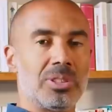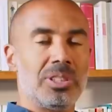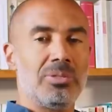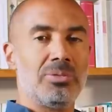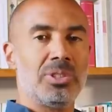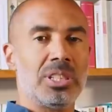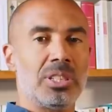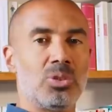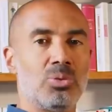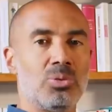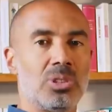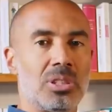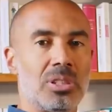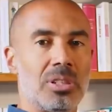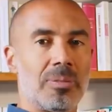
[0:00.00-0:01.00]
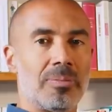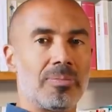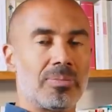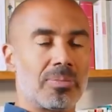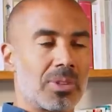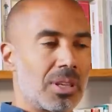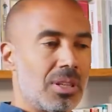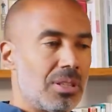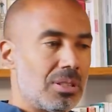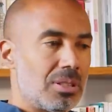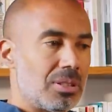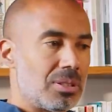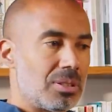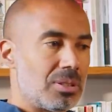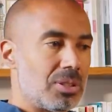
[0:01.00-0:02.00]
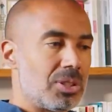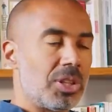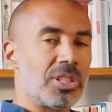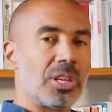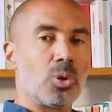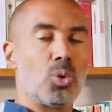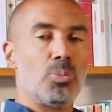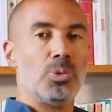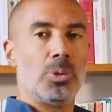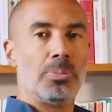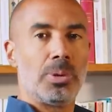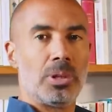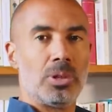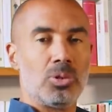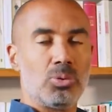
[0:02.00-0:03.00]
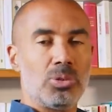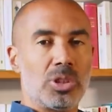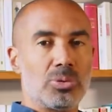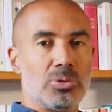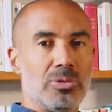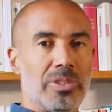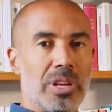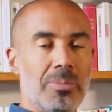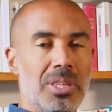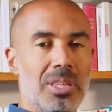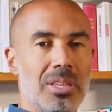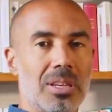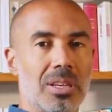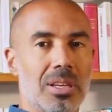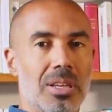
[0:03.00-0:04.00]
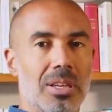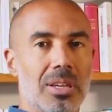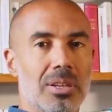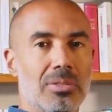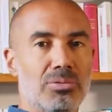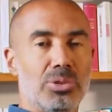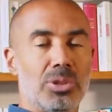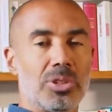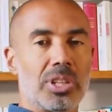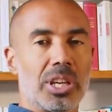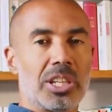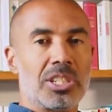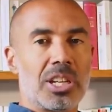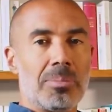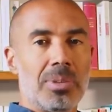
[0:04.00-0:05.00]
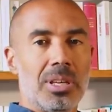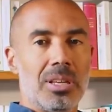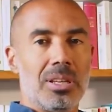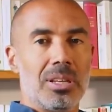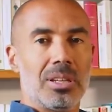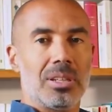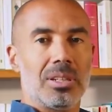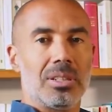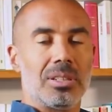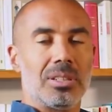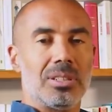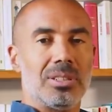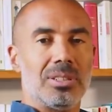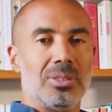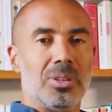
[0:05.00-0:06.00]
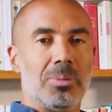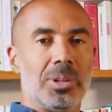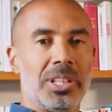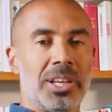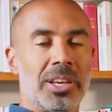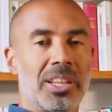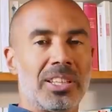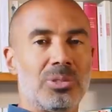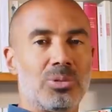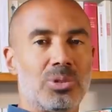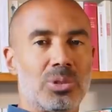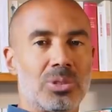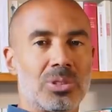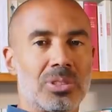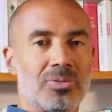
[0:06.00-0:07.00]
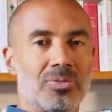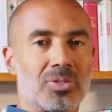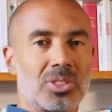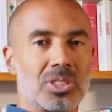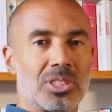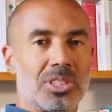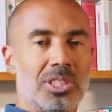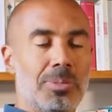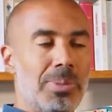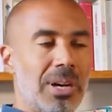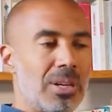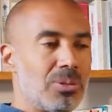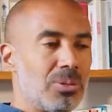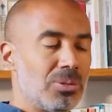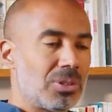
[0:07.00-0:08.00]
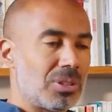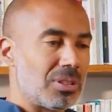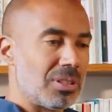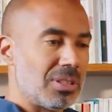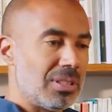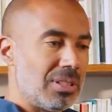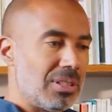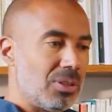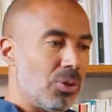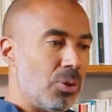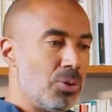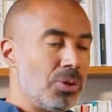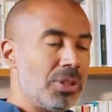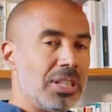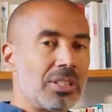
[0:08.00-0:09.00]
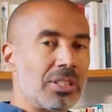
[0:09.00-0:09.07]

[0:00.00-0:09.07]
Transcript: si vous êtes tout seul euh, chez un groupe de potes ou dans une famille, vous n'oserez jamais demander à regarder autre chose. Si par contre, au lieu